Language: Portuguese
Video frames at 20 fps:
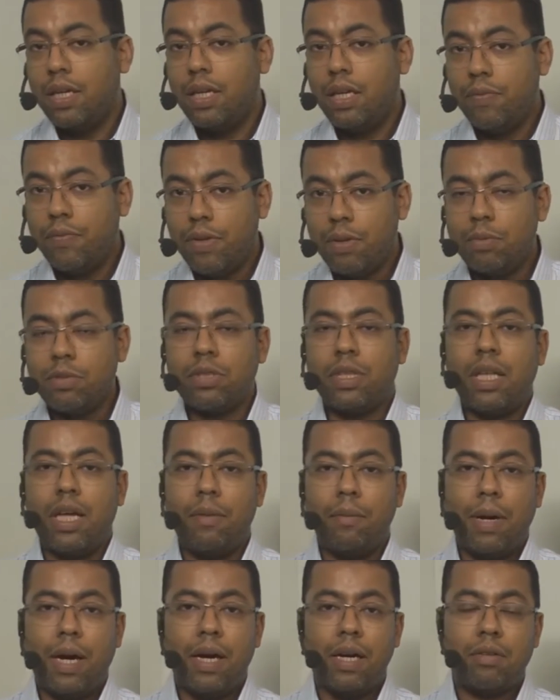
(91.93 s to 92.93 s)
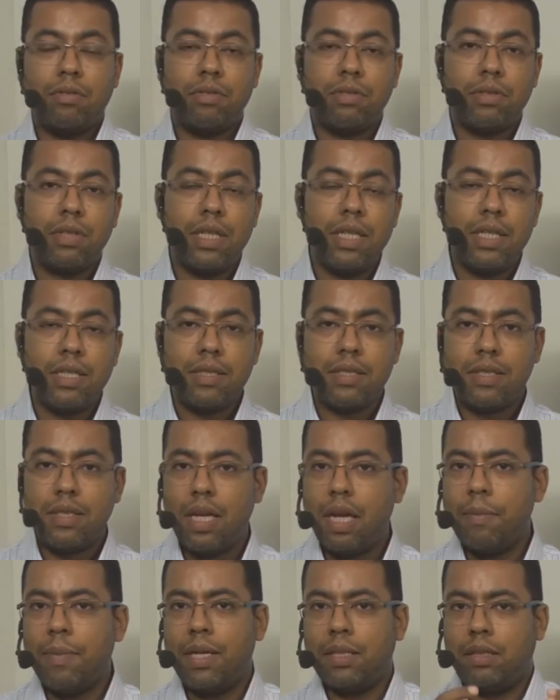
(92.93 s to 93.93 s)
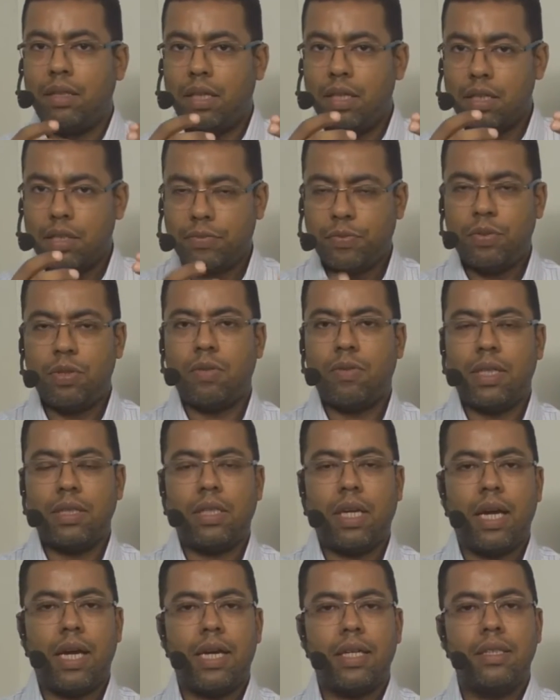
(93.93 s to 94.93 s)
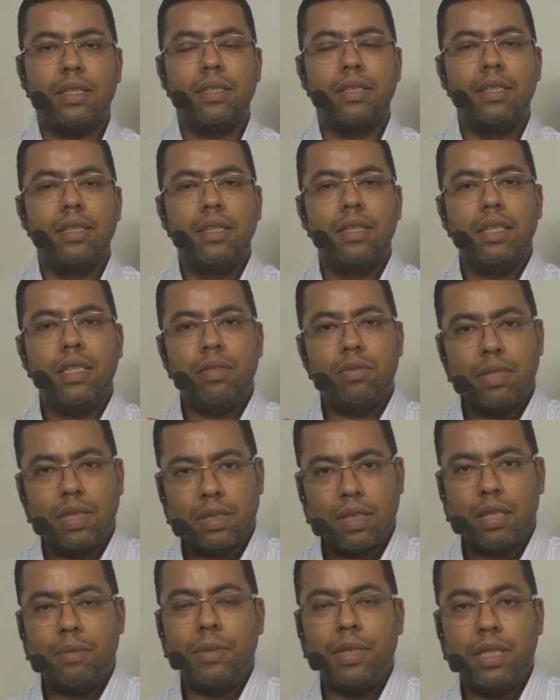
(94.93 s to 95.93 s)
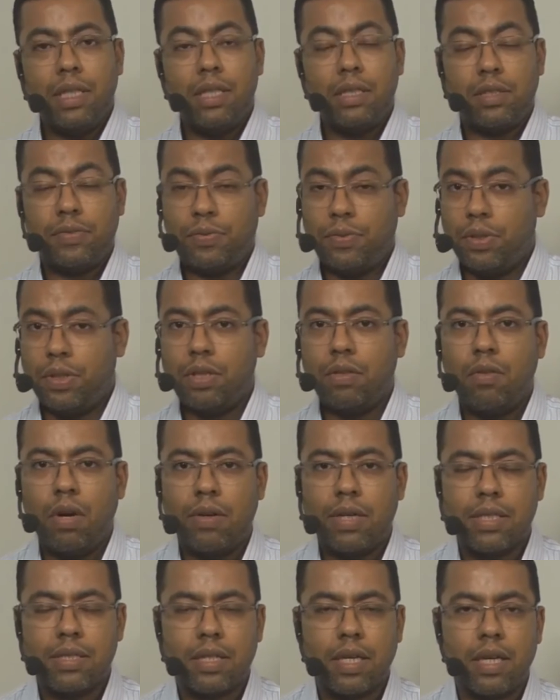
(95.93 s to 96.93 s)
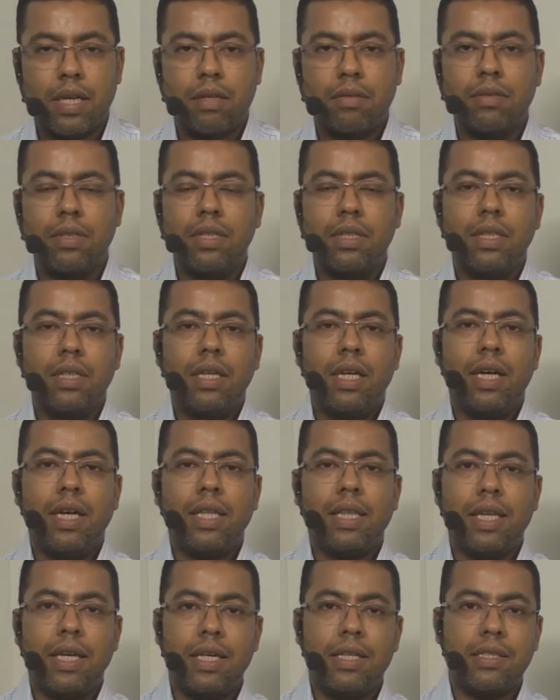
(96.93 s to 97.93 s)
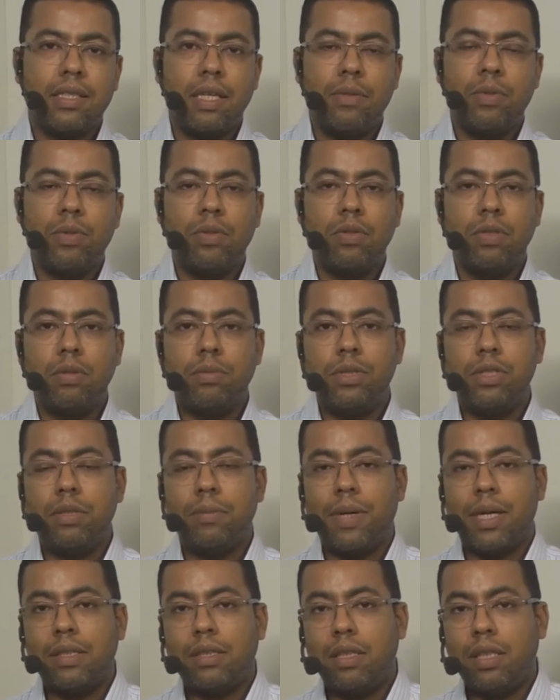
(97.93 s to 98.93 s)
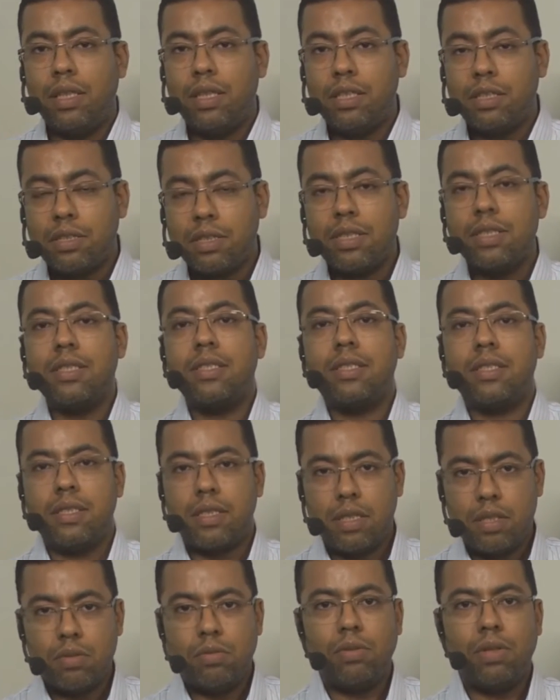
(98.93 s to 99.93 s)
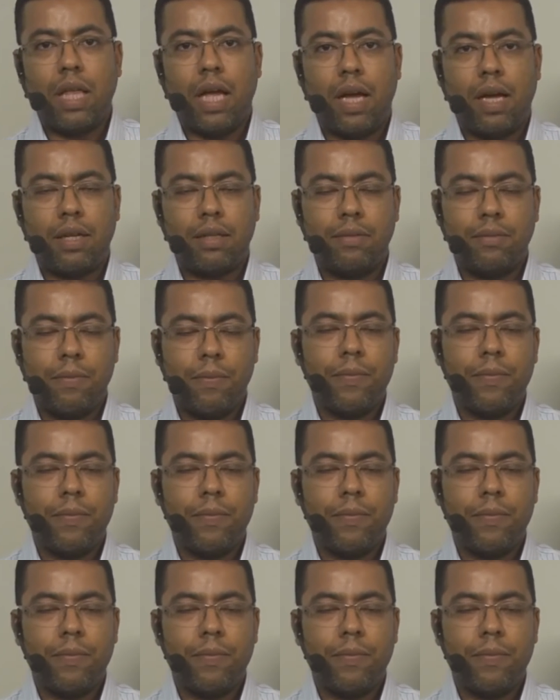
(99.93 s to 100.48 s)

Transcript: E vamos lá, Marcos. E se a matriz for quadrada e o determinante for igual a zero, ela recebe o nome de matriz singular.